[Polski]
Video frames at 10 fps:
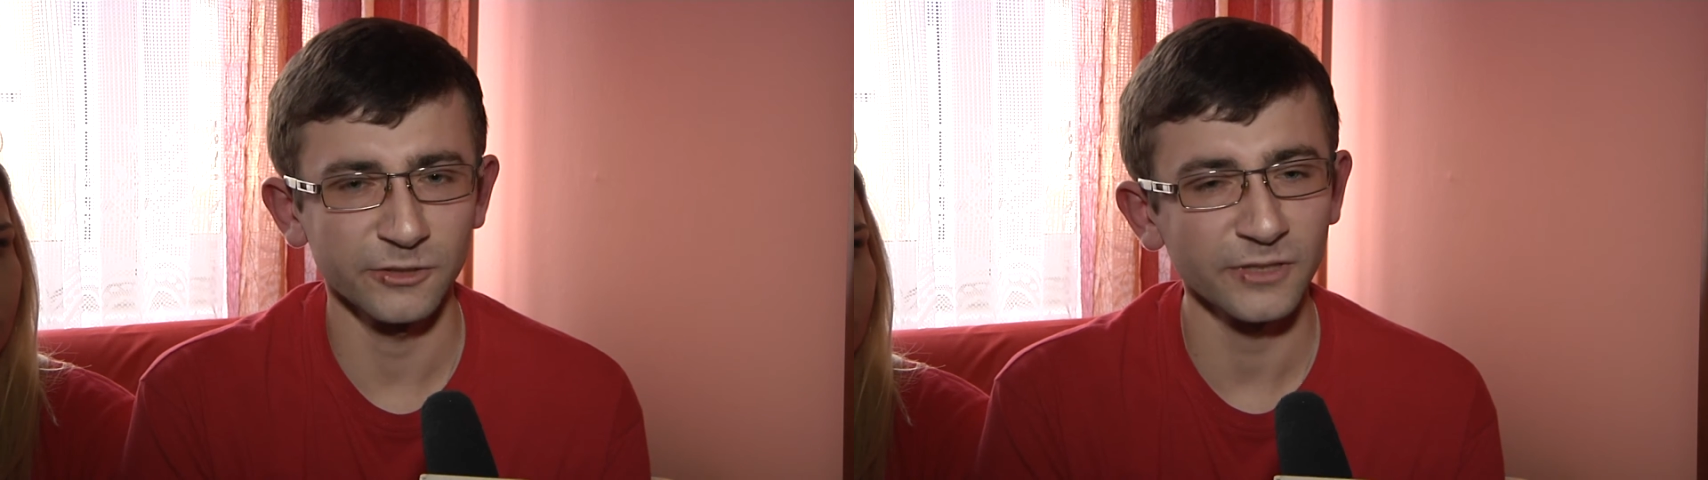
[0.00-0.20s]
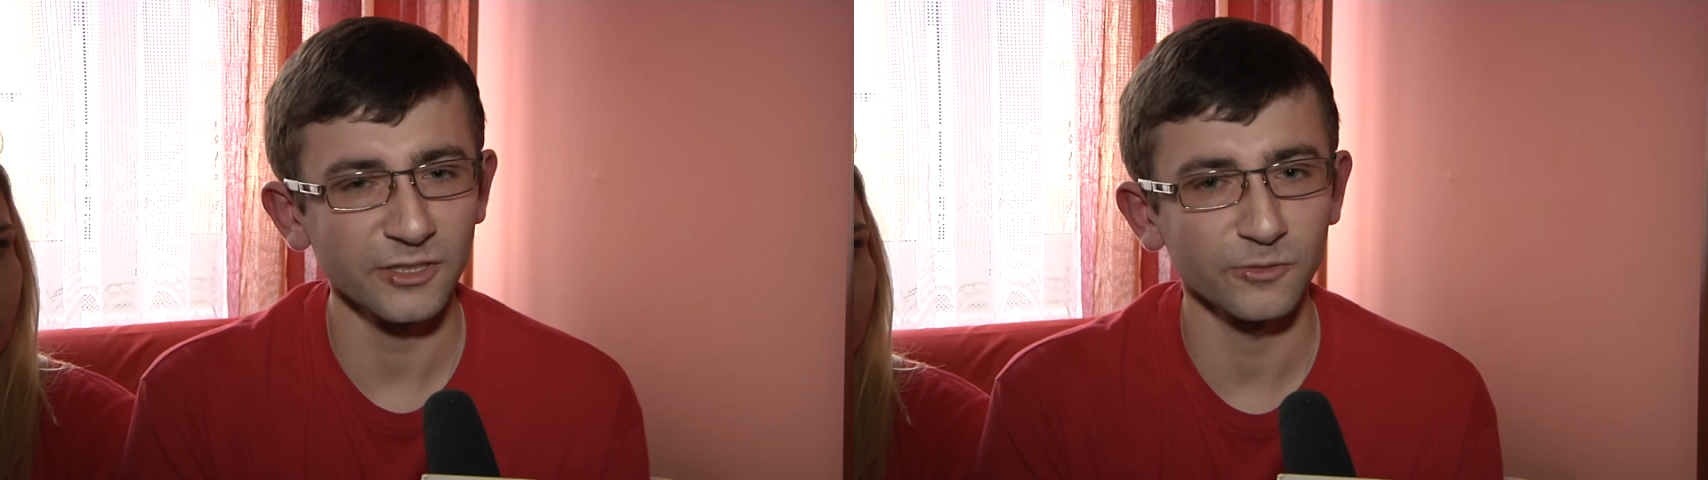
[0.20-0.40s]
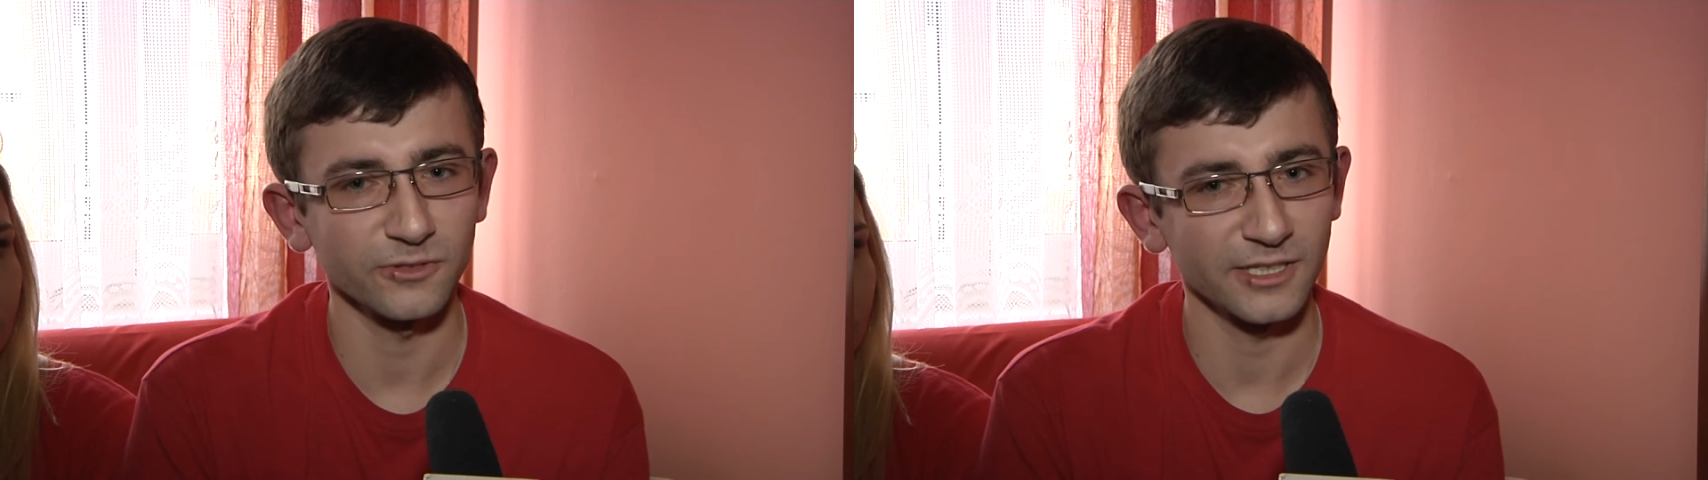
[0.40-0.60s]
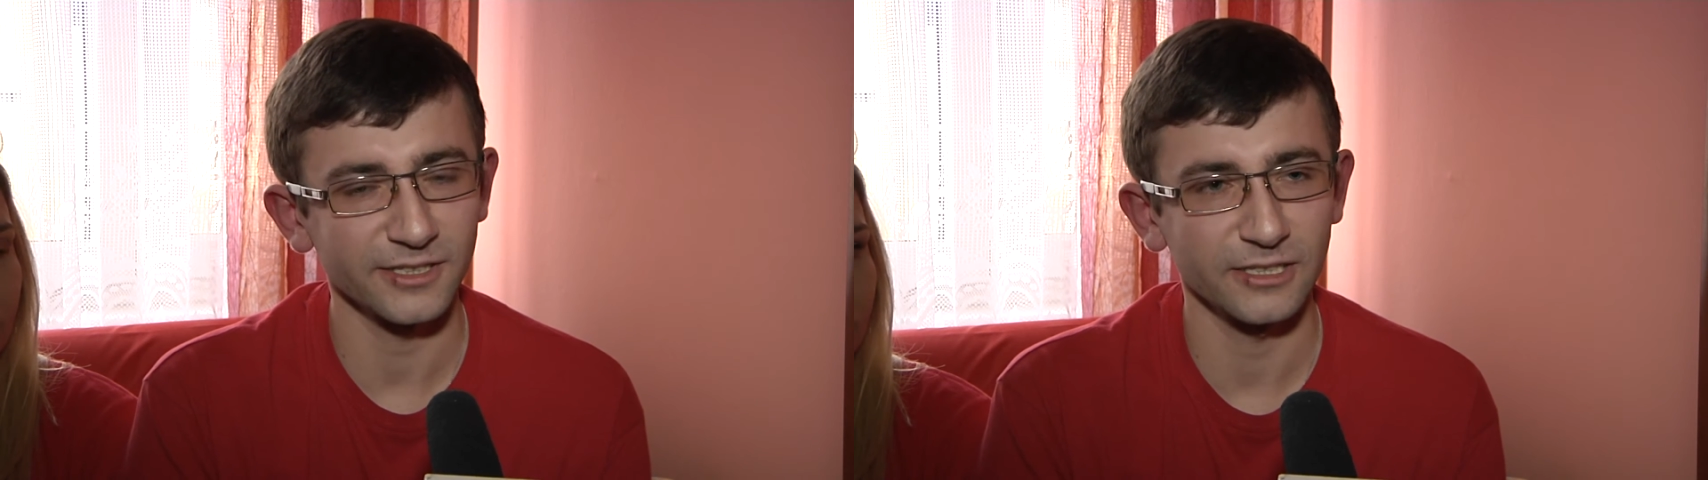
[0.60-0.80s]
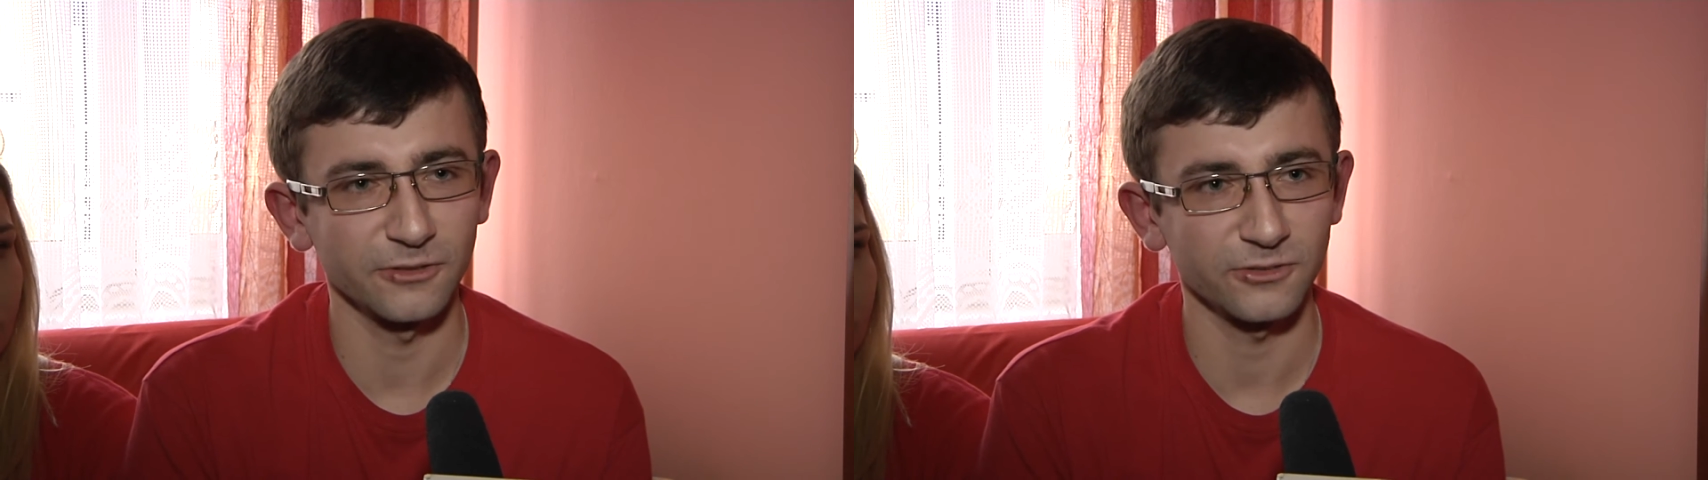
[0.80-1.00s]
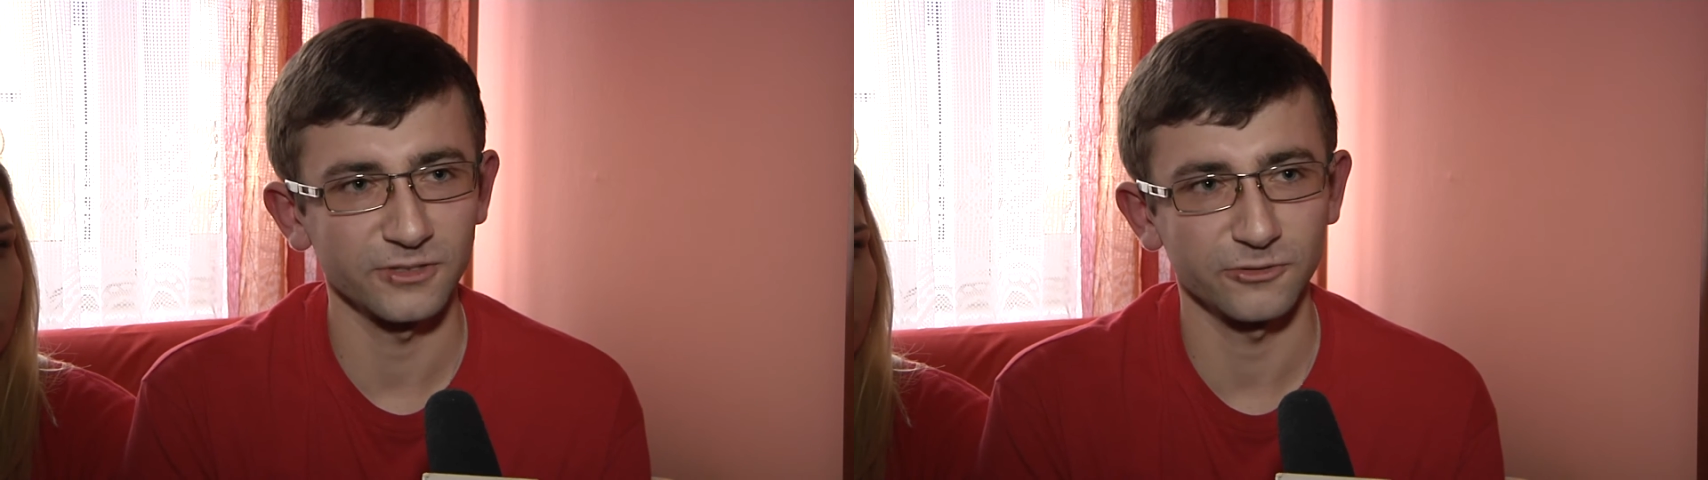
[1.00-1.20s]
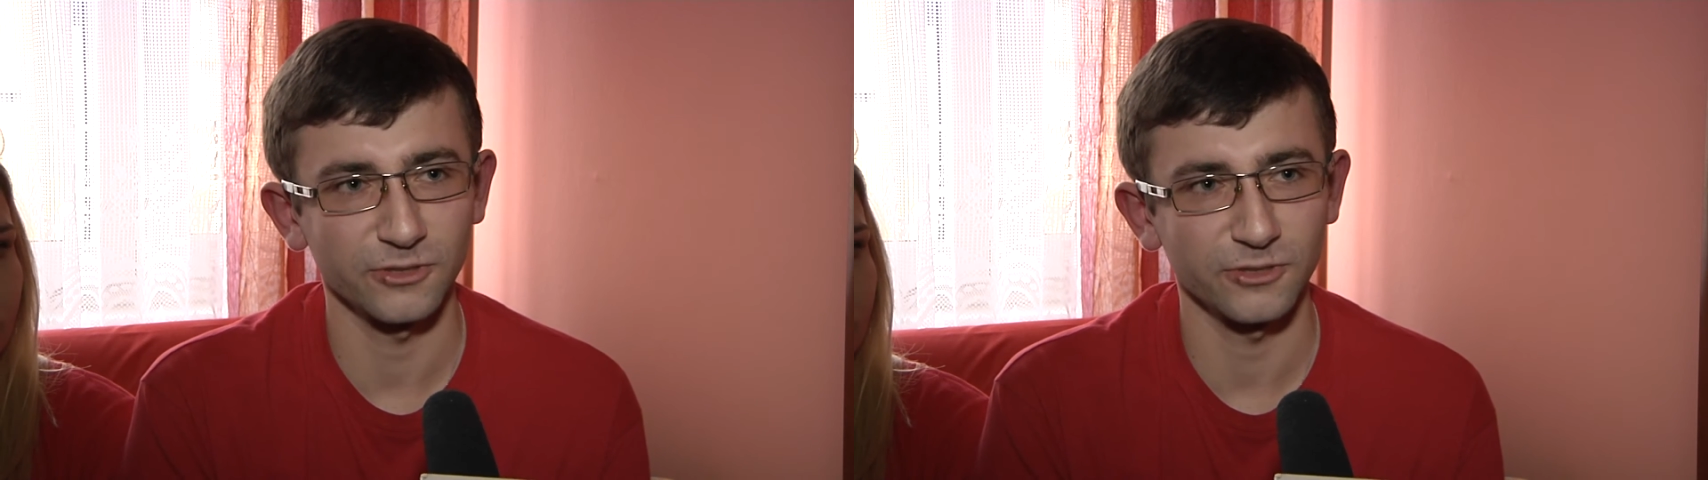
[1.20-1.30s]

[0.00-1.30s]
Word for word: to wiadomo, dla takich rodzin,